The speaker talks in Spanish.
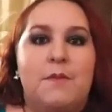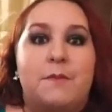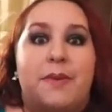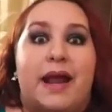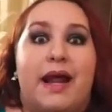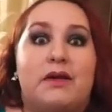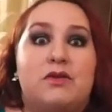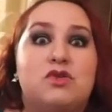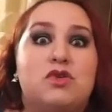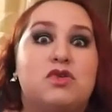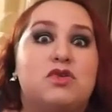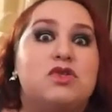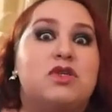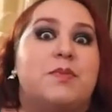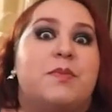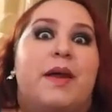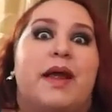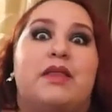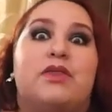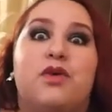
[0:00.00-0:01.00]
para
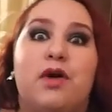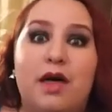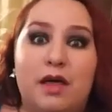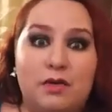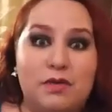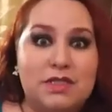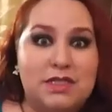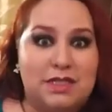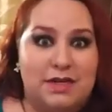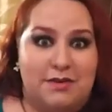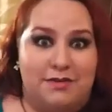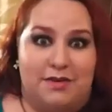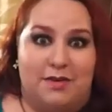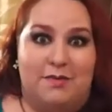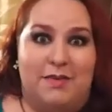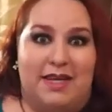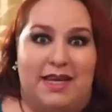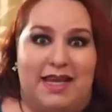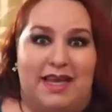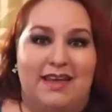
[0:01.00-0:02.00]
nosotros y para toda nuestra
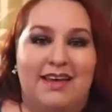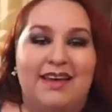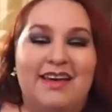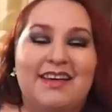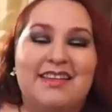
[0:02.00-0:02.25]
familia.